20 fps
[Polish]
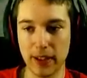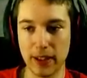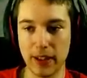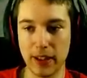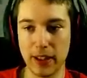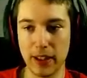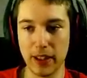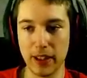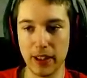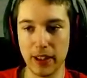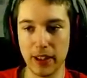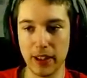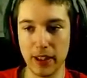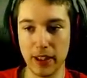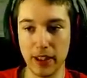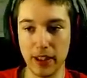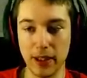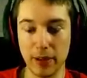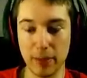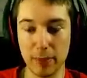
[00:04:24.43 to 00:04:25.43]

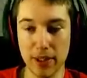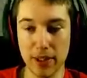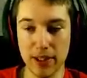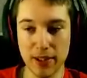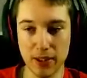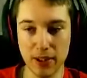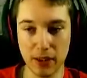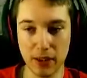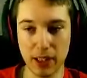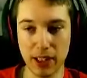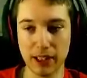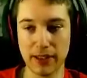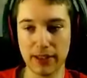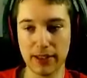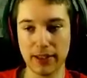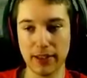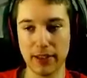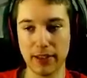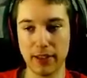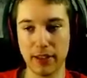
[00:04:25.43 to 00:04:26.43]
E,
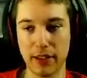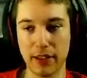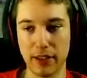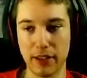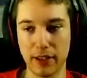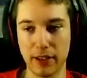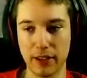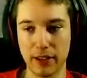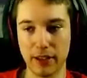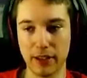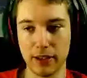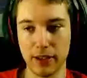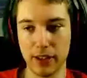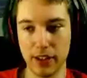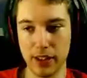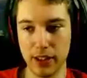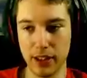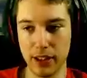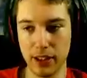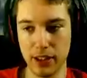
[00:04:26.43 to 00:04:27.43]
pistolet e,
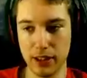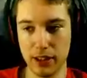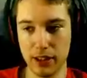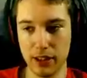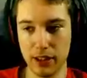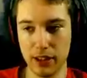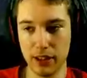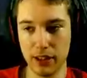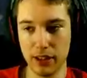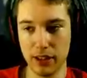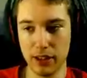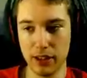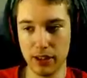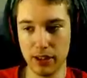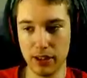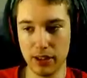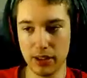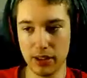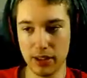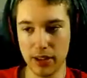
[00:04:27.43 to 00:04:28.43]

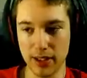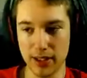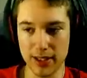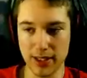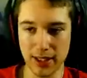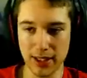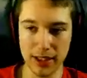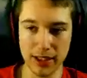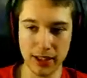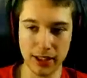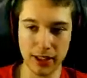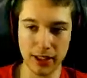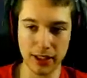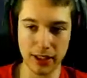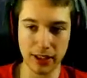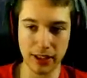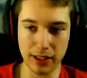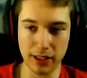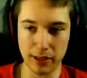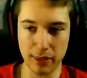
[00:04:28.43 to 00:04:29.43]
i jedzenie,
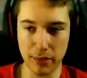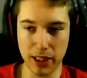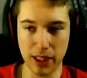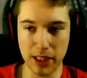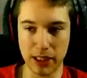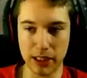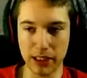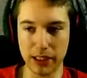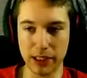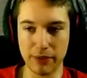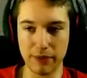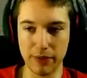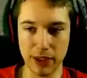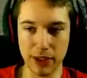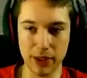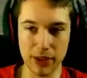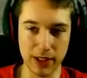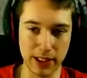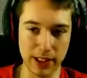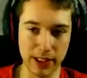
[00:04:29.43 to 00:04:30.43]
kanibali,
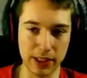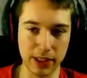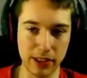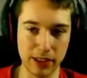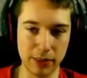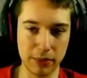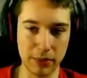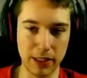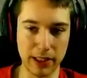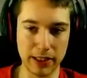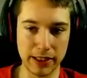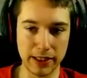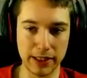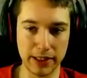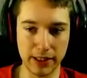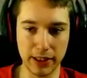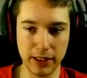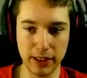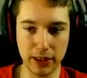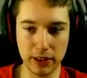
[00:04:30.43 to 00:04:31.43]
wioski
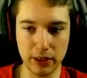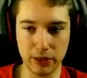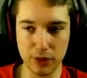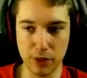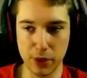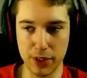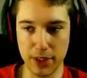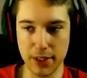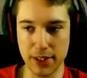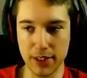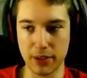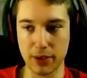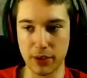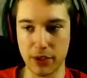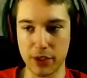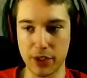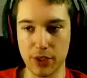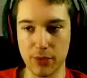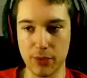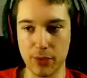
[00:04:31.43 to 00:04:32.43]
kanibali i to wszystko,
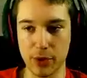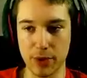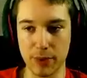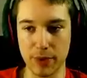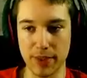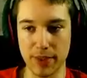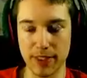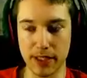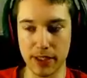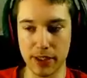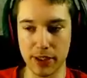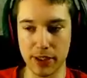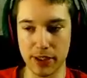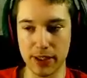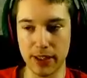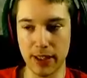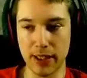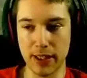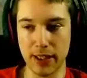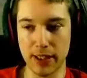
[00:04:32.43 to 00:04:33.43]
gdzie możemy znaleźć.
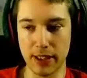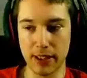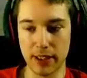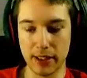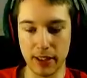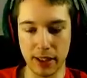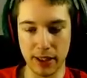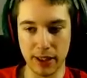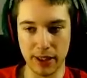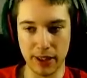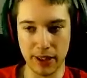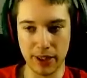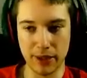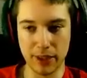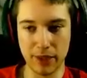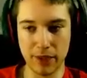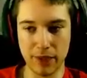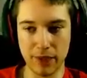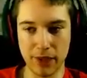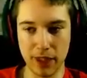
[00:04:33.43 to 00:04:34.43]
E,
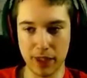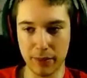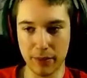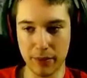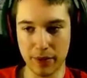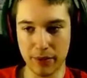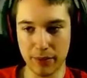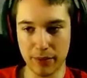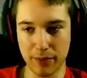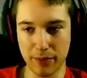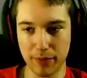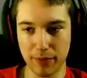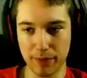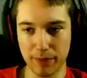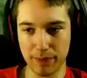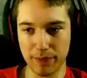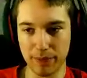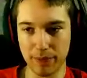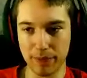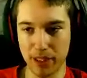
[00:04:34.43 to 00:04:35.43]
dlatego wiem
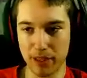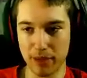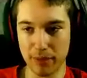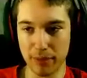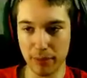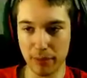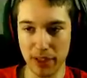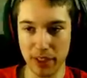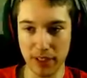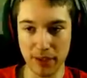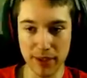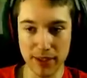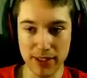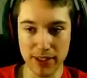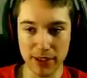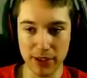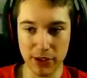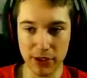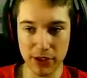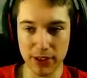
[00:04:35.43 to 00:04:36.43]
mniej więcej,
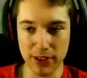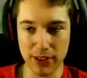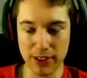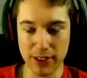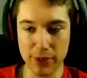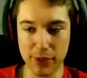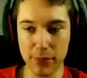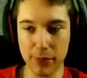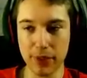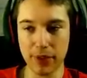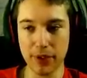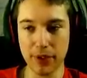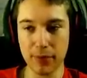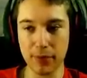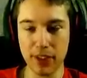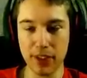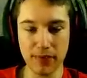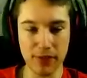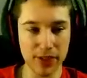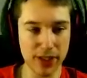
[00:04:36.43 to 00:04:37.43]
gdzie jesteśmy i
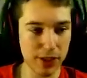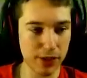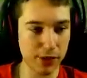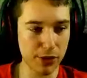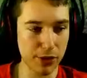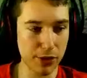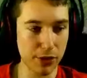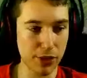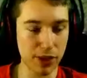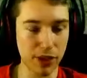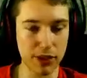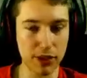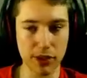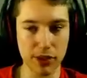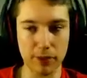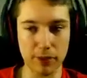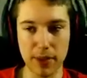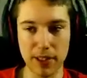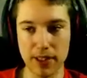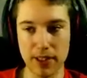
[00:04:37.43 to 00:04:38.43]
mniej więcej, gdzie szukać tego
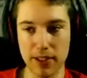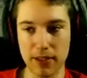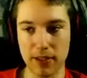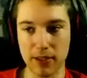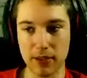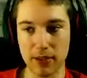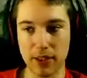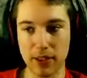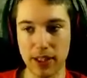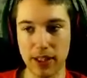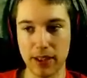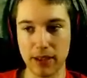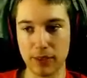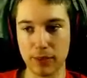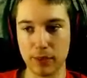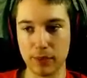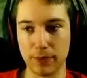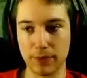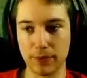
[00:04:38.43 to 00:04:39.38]
pistoletu.